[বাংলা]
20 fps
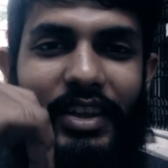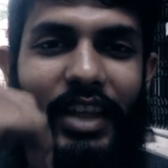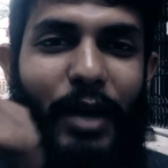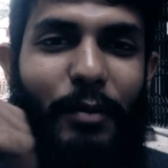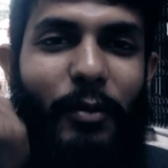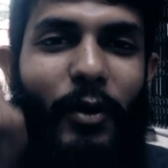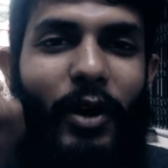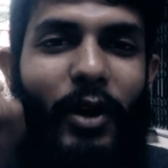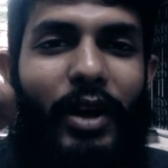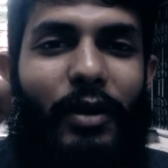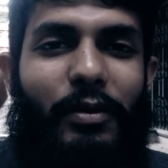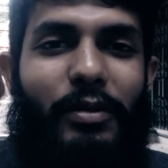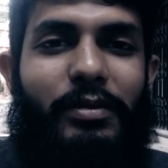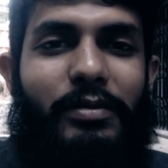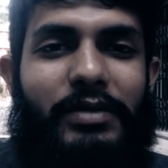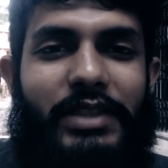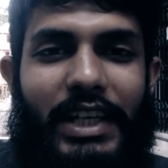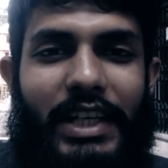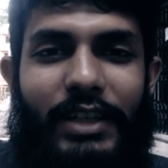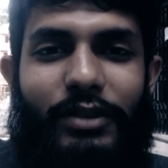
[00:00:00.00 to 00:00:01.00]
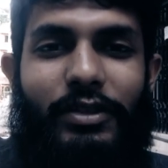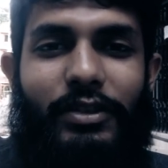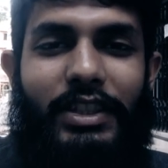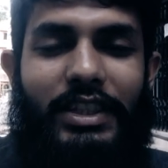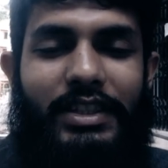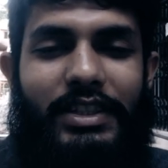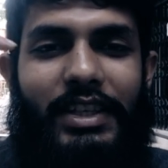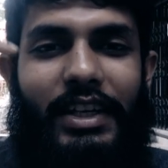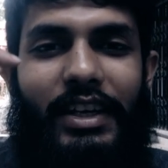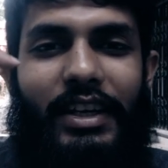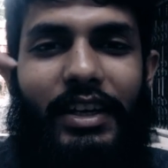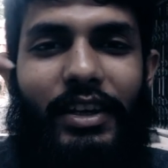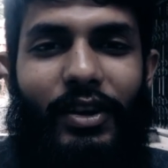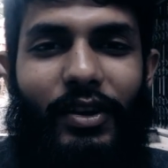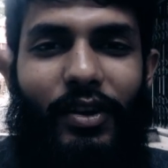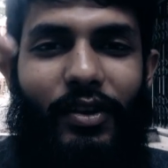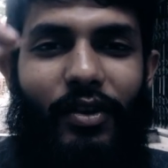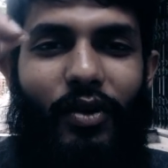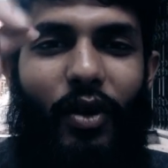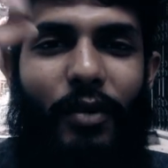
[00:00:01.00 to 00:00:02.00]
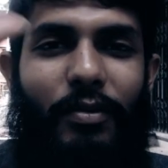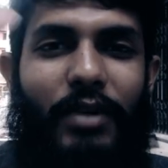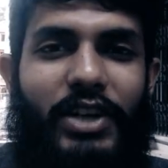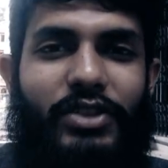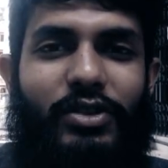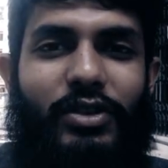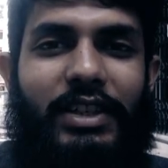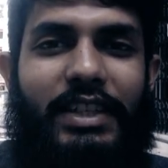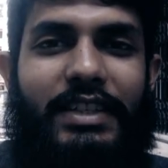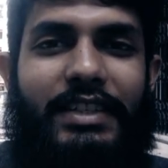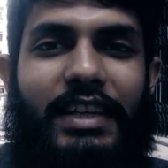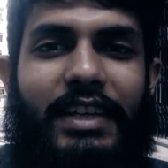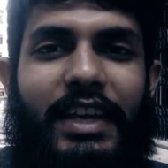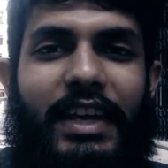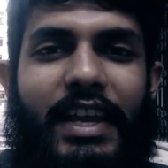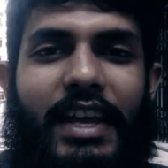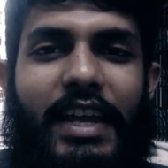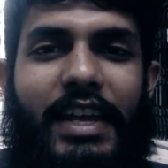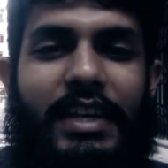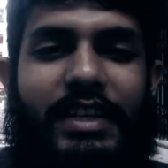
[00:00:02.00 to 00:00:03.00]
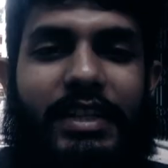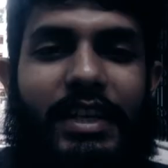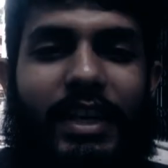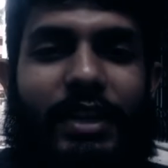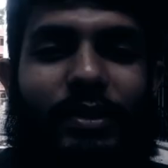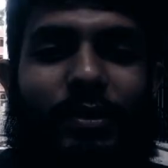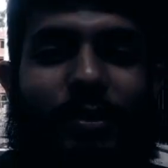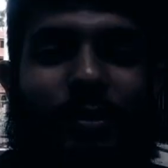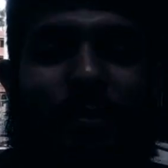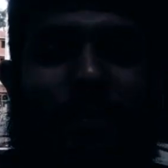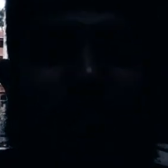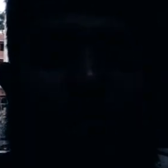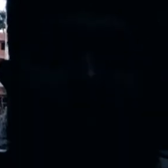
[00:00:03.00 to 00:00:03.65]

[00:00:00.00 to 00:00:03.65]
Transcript: তারপরেও যেহেতু দিচ্ছে অফার চলতেছে সেহেতু